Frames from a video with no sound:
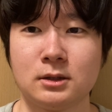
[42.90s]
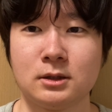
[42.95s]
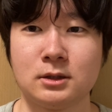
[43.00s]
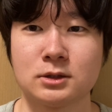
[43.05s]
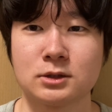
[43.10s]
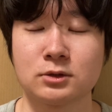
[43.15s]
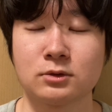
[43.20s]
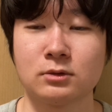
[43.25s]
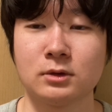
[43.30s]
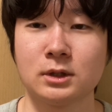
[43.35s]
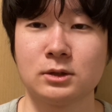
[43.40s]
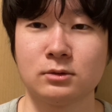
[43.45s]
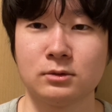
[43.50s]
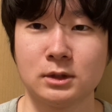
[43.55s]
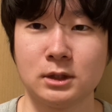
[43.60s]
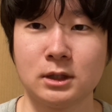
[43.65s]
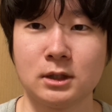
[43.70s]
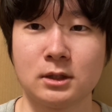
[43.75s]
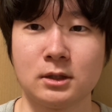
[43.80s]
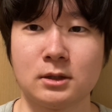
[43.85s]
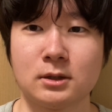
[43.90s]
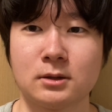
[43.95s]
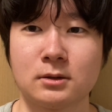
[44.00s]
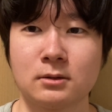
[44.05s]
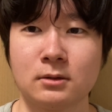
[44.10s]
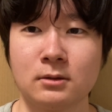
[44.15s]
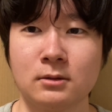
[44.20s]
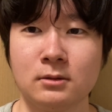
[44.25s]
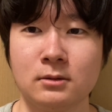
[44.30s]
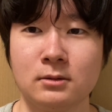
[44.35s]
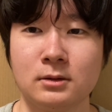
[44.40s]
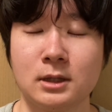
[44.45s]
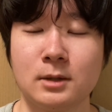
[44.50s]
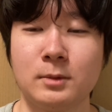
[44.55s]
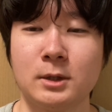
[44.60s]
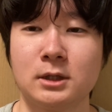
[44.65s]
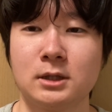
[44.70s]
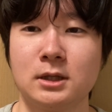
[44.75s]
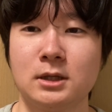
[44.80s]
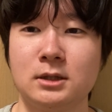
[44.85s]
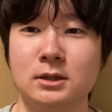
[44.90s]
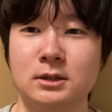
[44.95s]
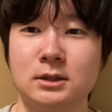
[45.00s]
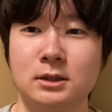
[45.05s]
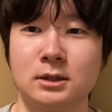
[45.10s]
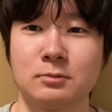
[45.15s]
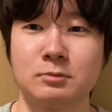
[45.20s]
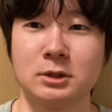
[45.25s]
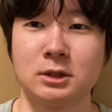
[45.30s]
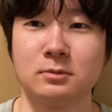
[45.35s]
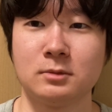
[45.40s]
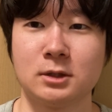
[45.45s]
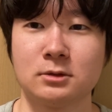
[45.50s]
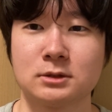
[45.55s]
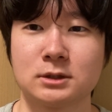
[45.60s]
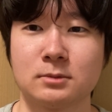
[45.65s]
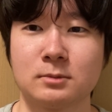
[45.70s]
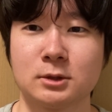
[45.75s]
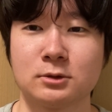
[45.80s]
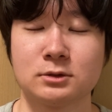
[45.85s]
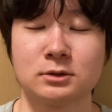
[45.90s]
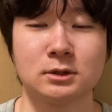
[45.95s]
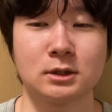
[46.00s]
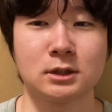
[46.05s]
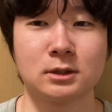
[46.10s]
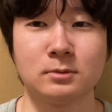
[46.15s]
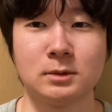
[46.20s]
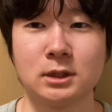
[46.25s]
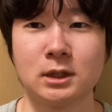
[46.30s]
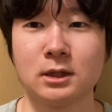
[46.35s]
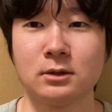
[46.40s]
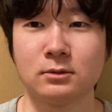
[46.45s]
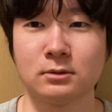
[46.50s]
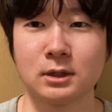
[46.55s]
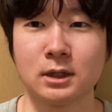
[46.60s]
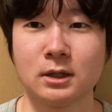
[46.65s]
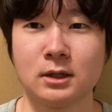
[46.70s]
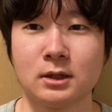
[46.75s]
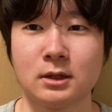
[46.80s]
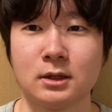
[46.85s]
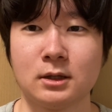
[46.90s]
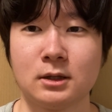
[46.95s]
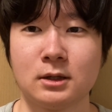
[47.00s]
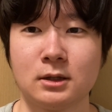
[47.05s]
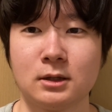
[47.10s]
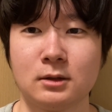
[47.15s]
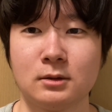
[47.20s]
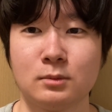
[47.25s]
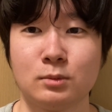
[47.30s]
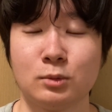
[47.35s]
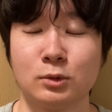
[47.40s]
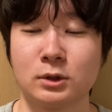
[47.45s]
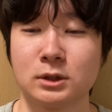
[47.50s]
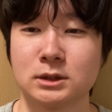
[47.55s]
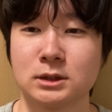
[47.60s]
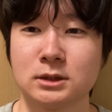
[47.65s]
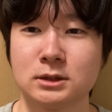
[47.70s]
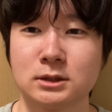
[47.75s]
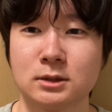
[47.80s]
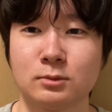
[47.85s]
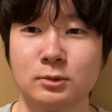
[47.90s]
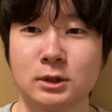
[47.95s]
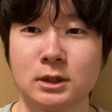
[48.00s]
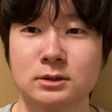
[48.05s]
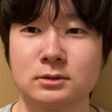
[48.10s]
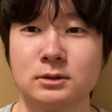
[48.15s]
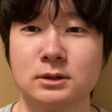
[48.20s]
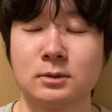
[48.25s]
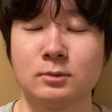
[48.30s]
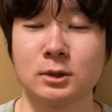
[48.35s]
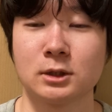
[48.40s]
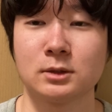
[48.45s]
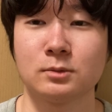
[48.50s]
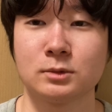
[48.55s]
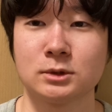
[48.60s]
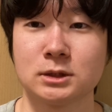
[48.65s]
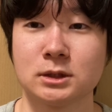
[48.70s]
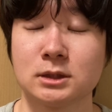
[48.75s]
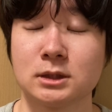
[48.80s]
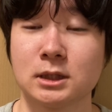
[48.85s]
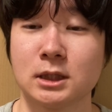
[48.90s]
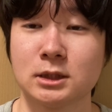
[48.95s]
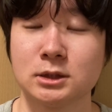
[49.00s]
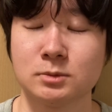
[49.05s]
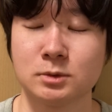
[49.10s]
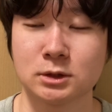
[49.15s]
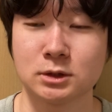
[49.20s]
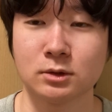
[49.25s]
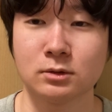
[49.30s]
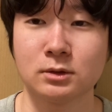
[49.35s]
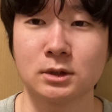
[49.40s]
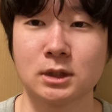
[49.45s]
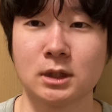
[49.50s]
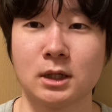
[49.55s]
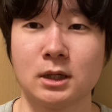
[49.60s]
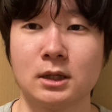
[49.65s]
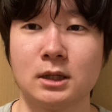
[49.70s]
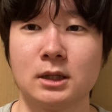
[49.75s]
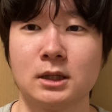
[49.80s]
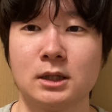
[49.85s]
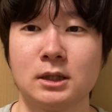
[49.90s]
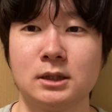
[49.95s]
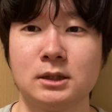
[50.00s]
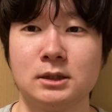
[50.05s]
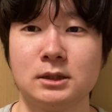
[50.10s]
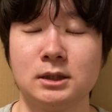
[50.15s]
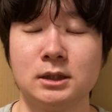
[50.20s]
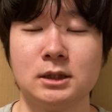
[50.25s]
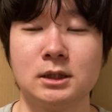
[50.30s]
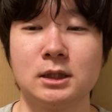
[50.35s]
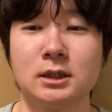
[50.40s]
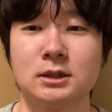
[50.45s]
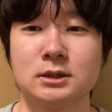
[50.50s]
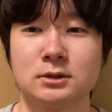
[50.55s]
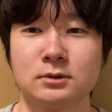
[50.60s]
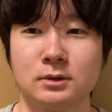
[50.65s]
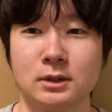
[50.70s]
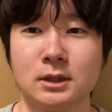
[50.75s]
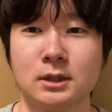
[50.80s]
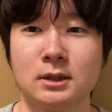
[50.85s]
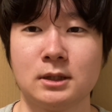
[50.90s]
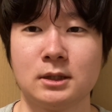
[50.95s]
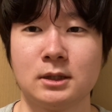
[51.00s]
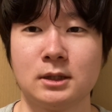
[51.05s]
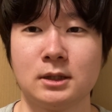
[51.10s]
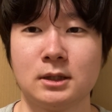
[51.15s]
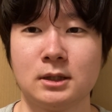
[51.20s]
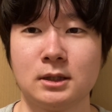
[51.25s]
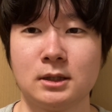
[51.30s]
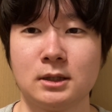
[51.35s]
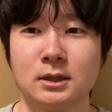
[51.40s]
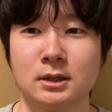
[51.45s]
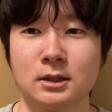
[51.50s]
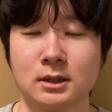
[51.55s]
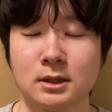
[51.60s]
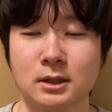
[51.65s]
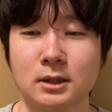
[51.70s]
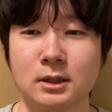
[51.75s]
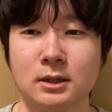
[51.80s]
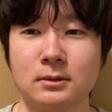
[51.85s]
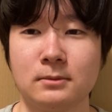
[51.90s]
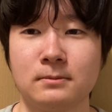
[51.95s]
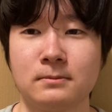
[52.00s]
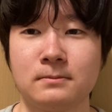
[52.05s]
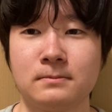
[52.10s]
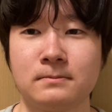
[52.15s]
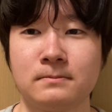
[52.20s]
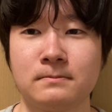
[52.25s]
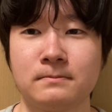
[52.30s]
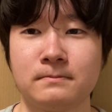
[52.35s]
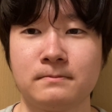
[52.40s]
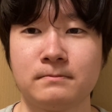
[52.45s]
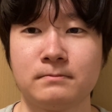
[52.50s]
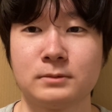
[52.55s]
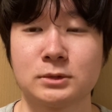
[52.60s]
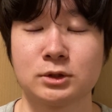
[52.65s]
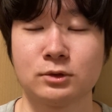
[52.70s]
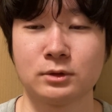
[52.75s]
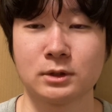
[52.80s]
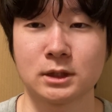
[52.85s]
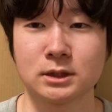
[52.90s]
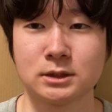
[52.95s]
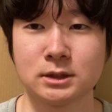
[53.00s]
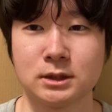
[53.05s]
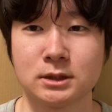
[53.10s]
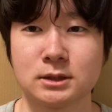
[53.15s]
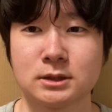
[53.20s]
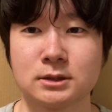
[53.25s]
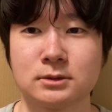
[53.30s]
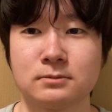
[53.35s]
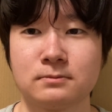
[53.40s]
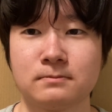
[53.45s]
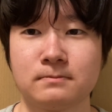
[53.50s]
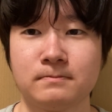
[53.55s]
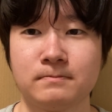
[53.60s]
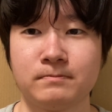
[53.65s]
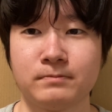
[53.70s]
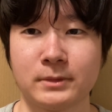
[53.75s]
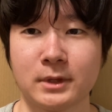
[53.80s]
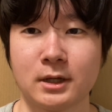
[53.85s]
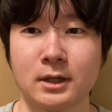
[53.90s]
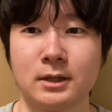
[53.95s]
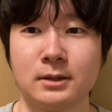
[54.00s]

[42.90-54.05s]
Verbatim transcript: その後に、やっぱり元気なピーマル様の姿見たいので、僕は全然もう休んでもらっても全然大丈夫ですよって言いたいですよね。はい。そういう感じです。は